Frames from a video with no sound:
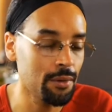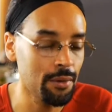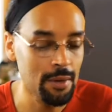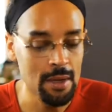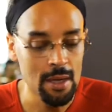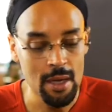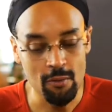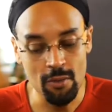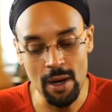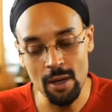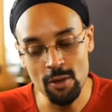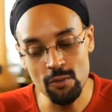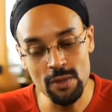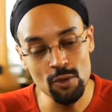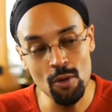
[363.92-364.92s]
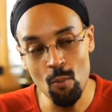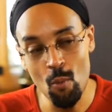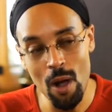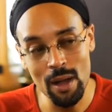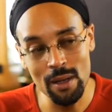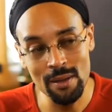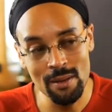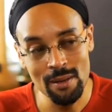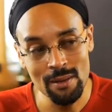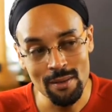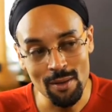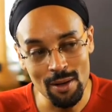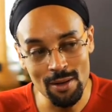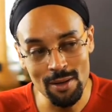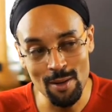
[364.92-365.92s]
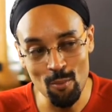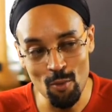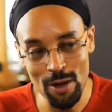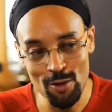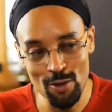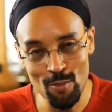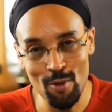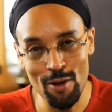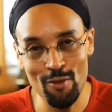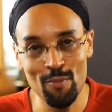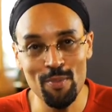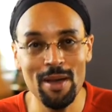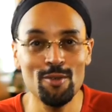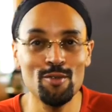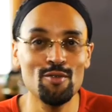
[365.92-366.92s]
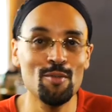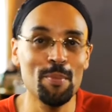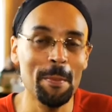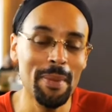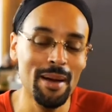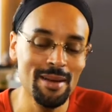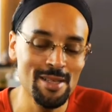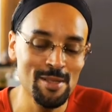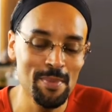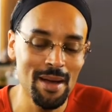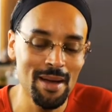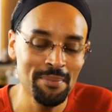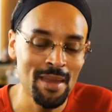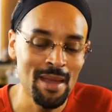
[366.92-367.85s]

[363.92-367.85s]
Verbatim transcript: euh, voilà, une vie de moine. Les moines ne boivent pas, ils ne fument pas, n'est-ce pas